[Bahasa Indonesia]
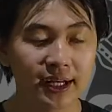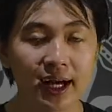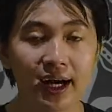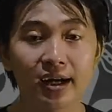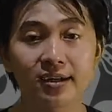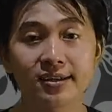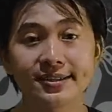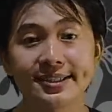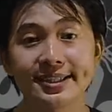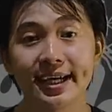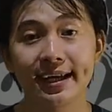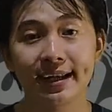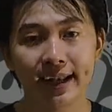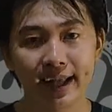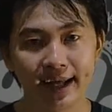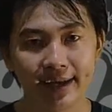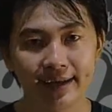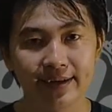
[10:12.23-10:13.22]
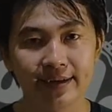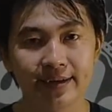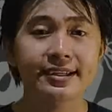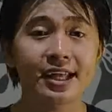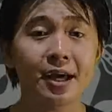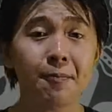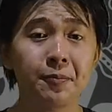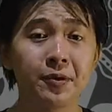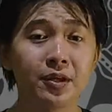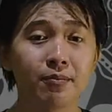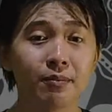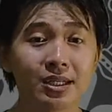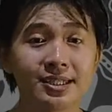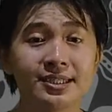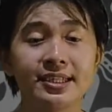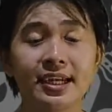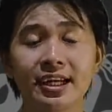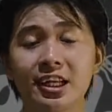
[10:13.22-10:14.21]
gang jalan Tapi
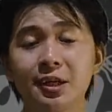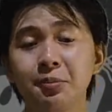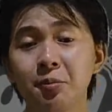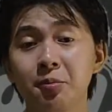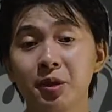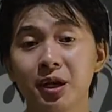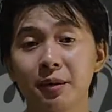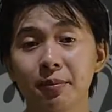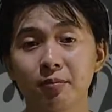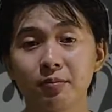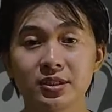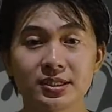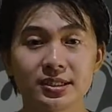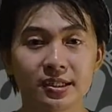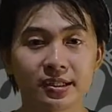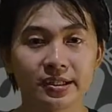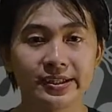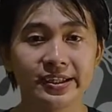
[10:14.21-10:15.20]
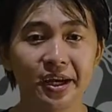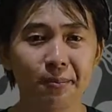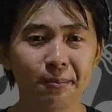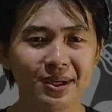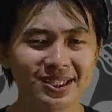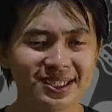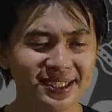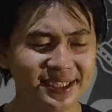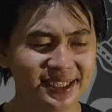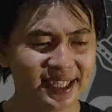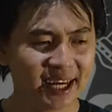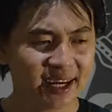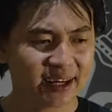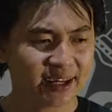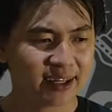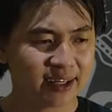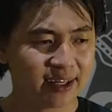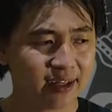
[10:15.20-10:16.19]
masih ada beberapa misteri yang masih
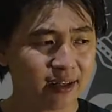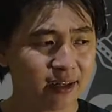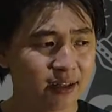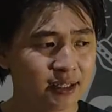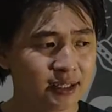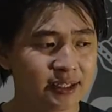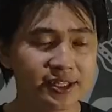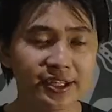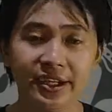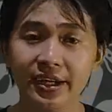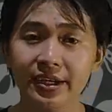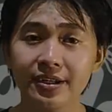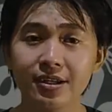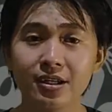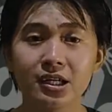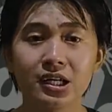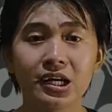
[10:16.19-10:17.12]
janggal dengan